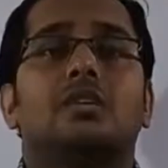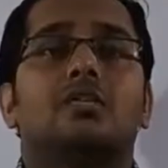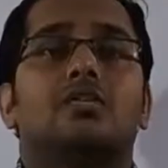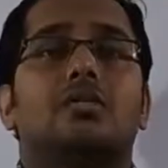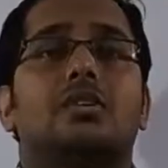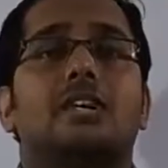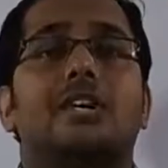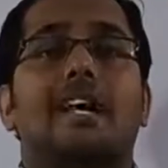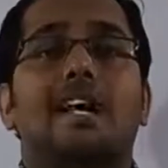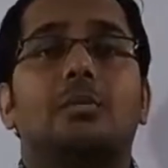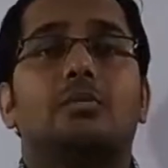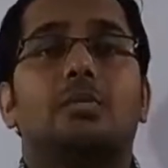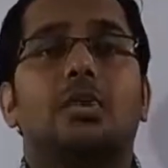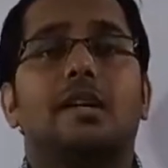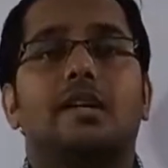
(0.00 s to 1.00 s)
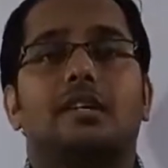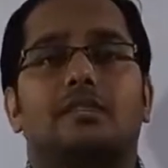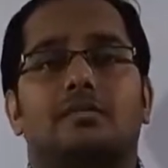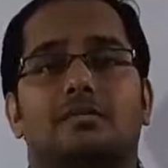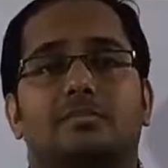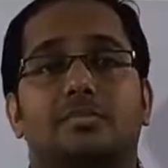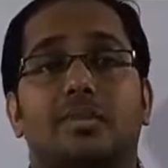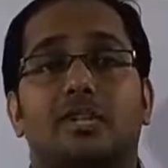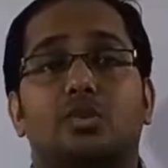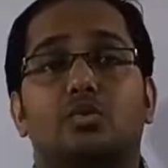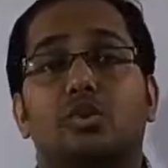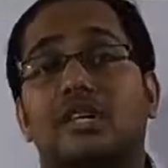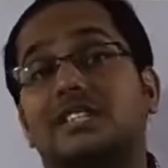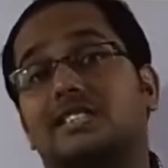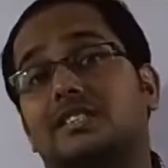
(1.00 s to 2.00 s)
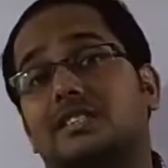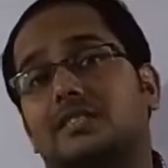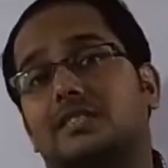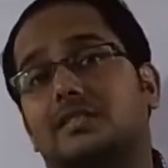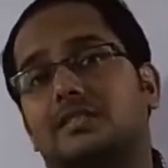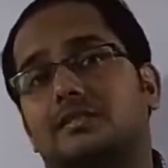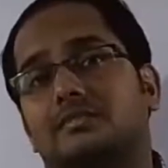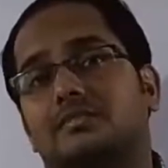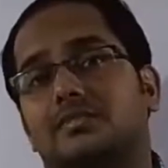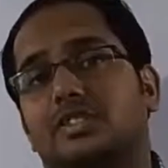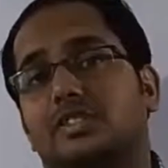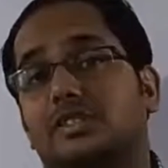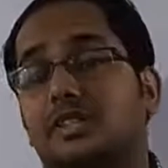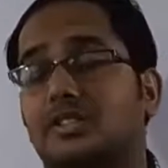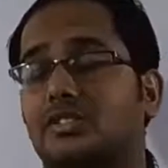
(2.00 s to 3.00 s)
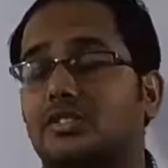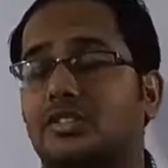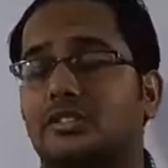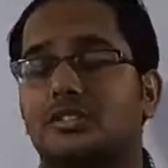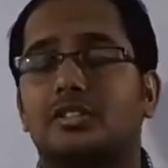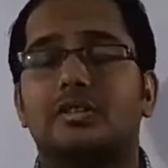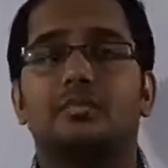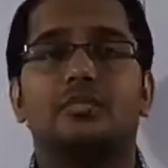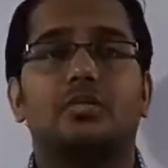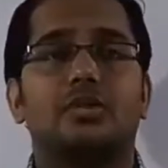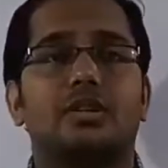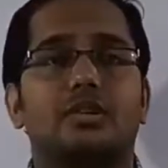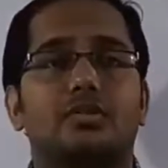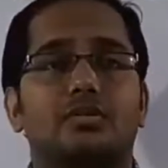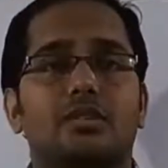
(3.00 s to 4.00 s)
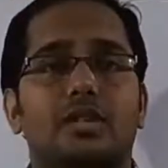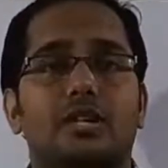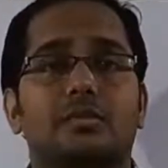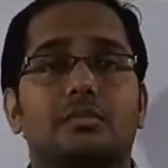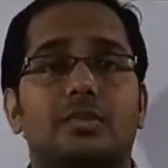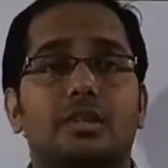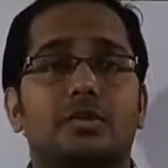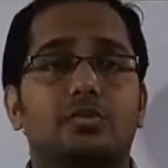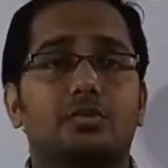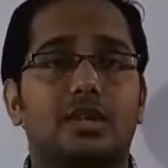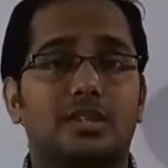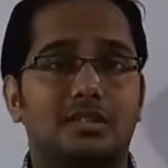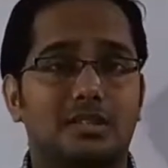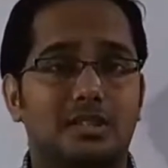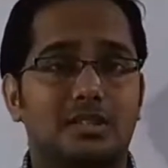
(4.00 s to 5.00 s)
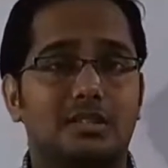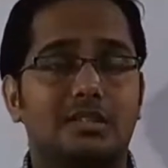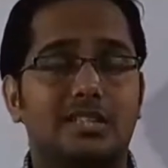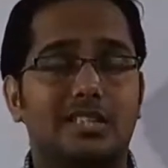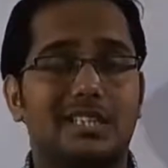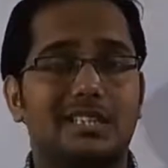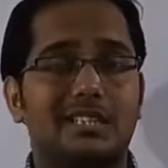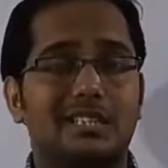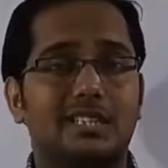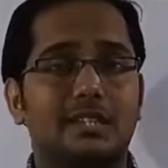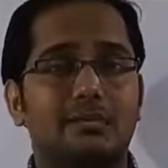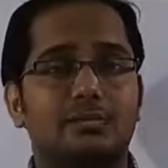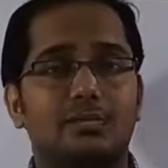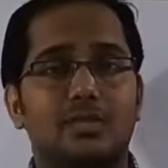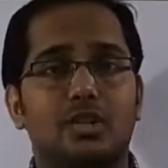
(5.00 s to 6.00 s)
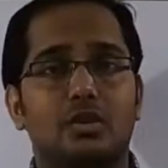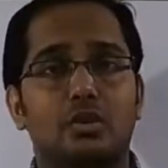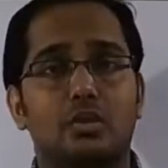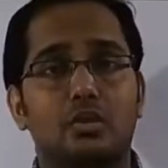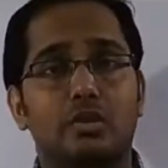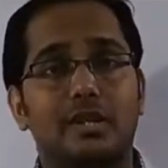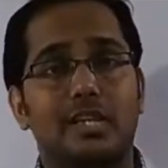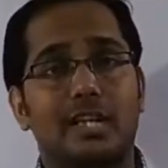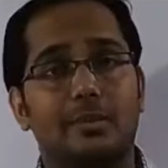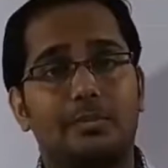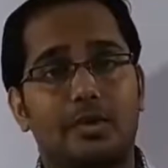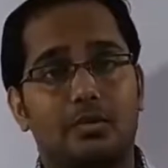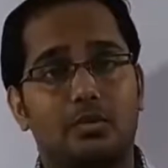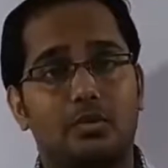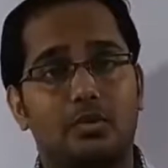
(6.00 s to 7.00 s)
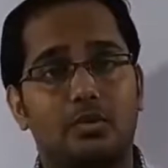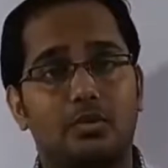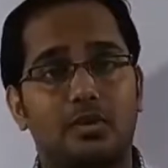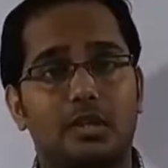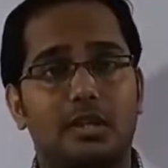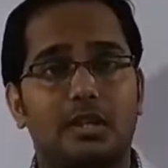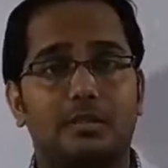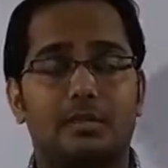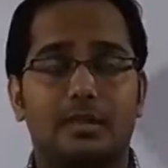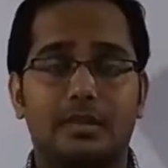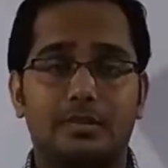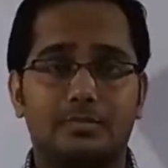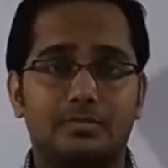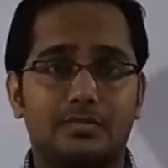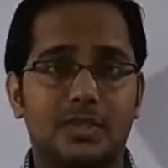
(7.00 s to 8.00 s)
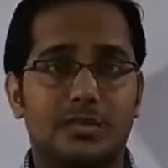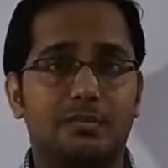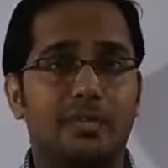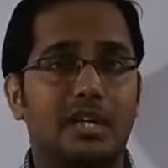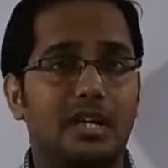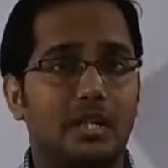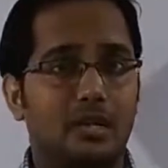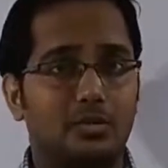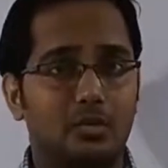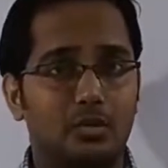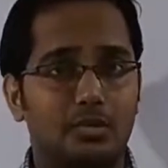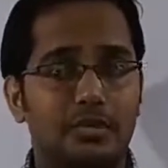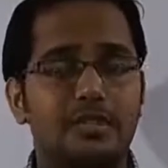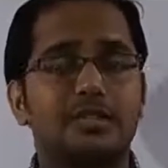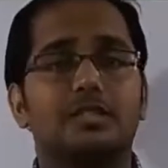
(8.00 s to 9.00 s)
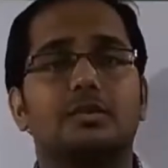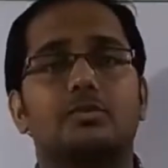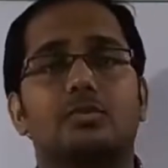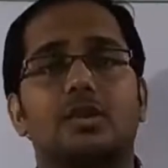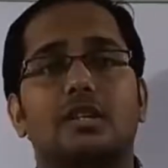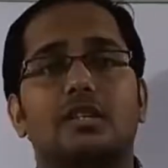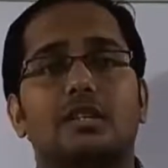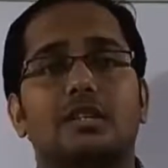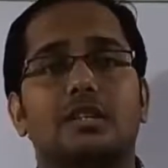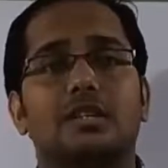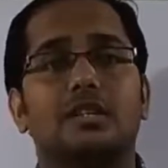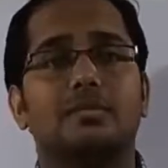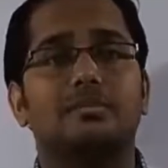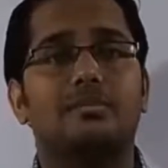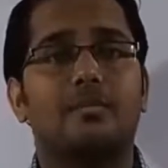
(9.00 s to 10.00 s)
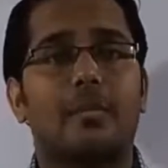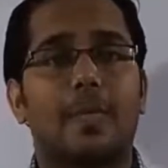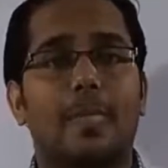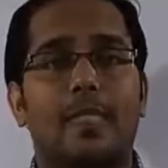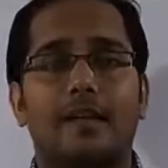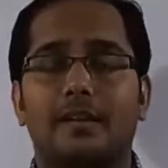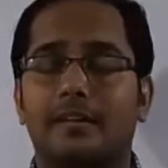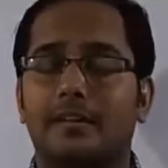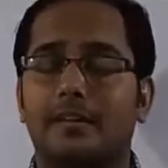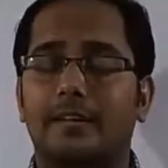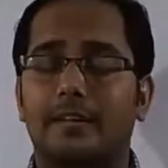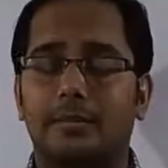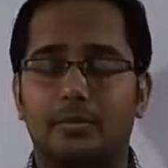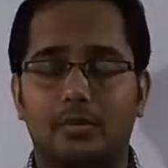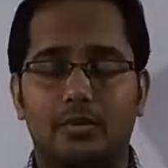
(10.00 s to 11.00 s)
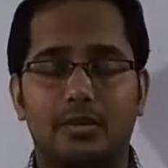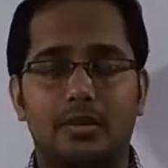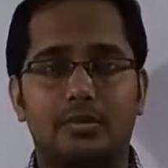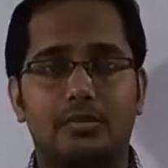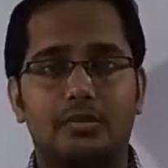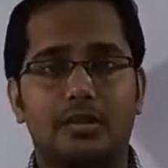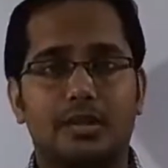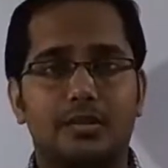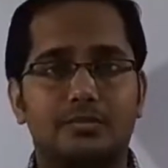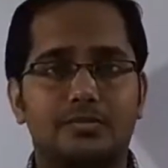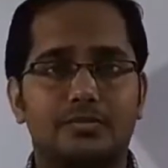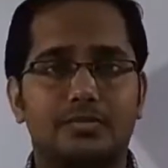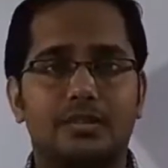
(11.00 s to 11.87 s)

वो था डाइबोरिन बी टू एच सिक्स इसका स्ट्रक्चर इम्पोर्टेंट होता है बी टू एच सिक्स थ्री सी टू ई टाइप का बॉन्ड होता है आपका बनाना बॉन्ड भी जिसे बोला जाता है ठीक है इम्पोर्टेंट होता है